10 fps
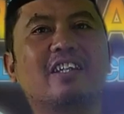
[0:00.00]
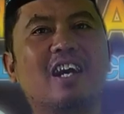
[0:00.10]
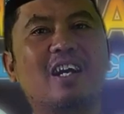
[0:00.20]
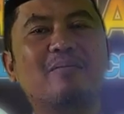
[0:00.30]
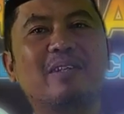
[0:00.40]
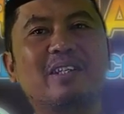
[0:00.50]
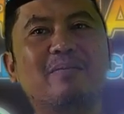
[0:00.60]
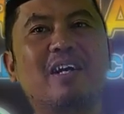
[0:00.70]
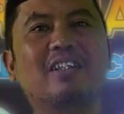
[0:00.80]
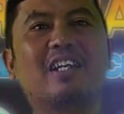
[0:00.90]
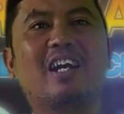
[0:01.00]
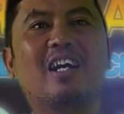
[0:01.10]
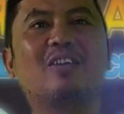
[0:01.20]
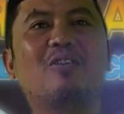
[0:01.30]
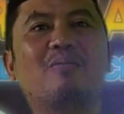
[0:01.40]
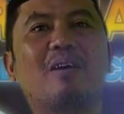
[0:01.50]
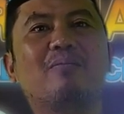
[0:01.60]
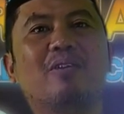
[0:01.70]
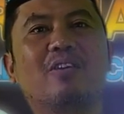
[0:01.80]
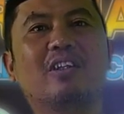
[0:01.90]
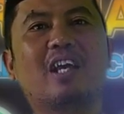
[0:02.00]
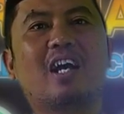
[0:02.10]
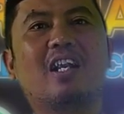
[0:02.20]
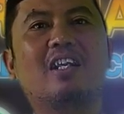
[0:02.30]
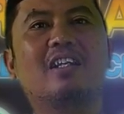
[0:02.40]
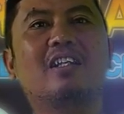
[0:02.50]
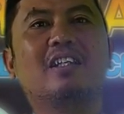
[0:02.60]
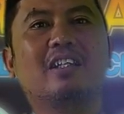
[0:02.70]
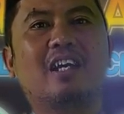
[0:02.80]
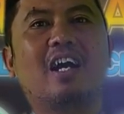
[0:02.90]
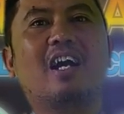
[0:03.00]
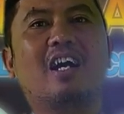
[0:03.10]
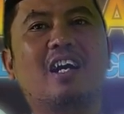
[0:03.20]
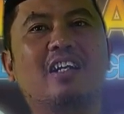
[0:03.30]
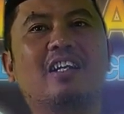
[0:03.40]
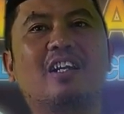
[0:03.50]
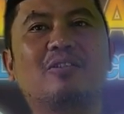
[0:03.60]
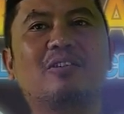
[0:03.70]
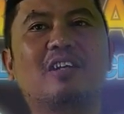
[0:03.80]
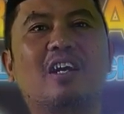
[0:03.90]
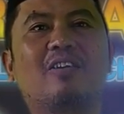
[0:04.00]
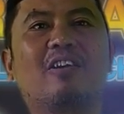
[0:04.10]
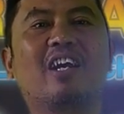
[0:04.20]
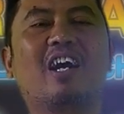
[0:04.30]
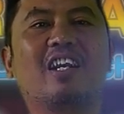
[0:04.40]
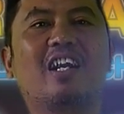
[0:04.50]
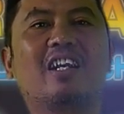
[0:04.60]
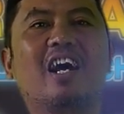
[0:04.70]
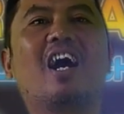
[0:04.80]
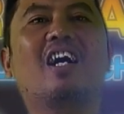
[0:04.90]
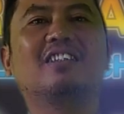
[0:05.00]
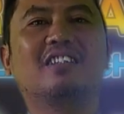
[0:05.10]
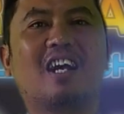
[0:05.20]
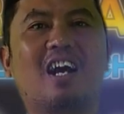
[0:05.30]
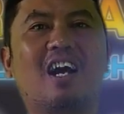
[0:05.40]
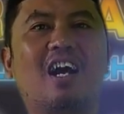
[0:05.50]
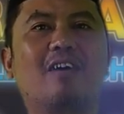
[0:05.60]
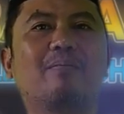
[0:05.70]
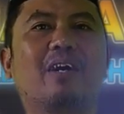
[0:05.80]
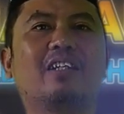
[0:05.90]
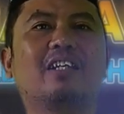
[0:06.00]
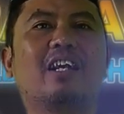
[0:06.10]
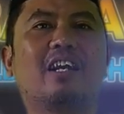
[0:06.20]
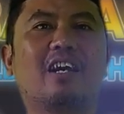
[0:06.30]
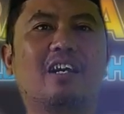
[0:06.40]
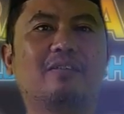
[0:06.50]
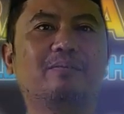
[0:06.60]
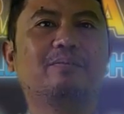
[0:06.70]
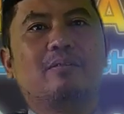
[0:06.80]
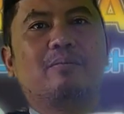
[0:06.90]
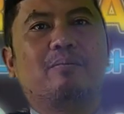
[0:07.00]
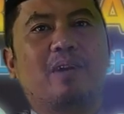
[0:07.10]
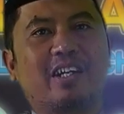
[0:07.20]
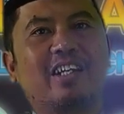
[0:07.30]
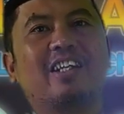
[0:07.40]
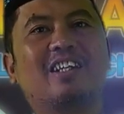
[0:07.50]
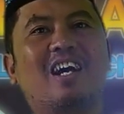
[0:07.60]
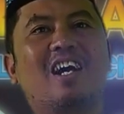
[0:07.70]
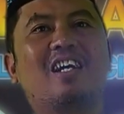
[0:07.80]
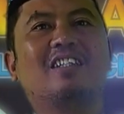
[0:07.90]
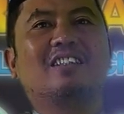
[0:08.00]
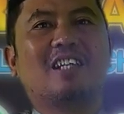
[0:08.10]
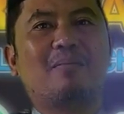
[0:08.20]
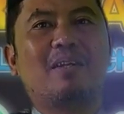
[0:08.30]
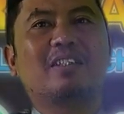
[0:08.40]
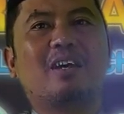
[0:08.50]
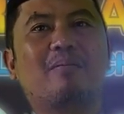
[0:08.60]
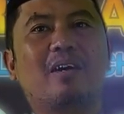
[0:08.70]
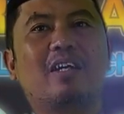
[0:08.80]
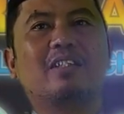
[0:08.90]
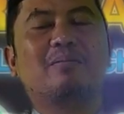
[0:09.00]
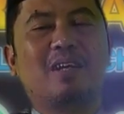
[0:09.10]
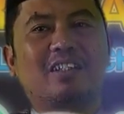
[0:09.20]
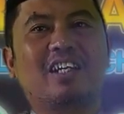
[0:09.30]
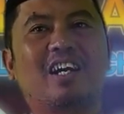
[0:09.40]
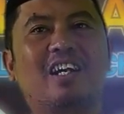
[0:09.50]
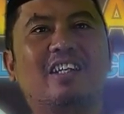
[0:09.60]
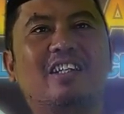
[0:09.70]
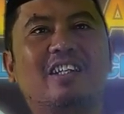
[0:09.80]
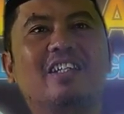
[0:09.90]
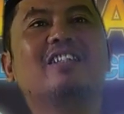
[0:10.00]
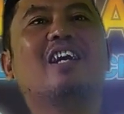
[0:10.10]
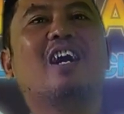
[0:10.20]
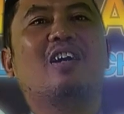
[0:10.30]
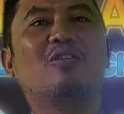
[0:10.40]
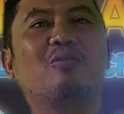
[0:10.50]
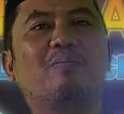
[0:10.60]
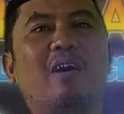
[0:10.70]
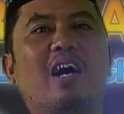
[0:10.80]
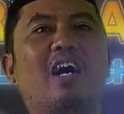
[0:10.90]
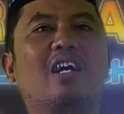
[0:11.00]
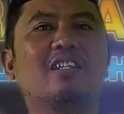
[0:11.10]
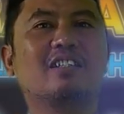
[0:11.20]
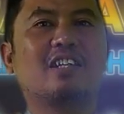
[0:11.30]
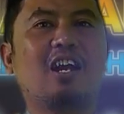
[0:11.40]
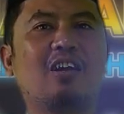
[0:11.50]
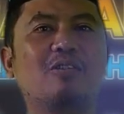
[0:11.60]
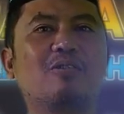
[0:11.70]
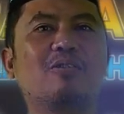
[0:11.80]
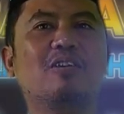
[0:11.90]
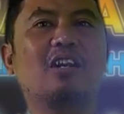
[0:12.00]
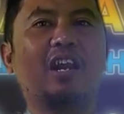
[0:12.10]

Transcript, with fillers: kita akan menyimak tayangan lomba murotal yang akan dilantunkan oleh Ananda Azka Prajana. Mari kita sama-sama simak tayangan ini. Jangan lupa selalu